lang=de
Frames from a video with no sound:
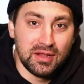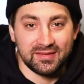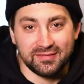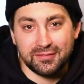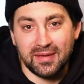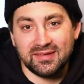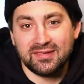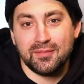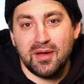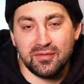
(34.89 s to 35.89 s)
Das zweite
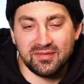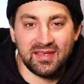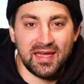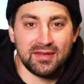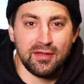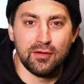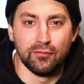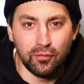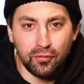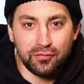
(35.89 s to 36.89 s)
Thema wird sein,
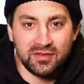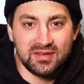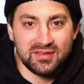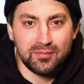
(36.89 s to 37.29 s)
wo finde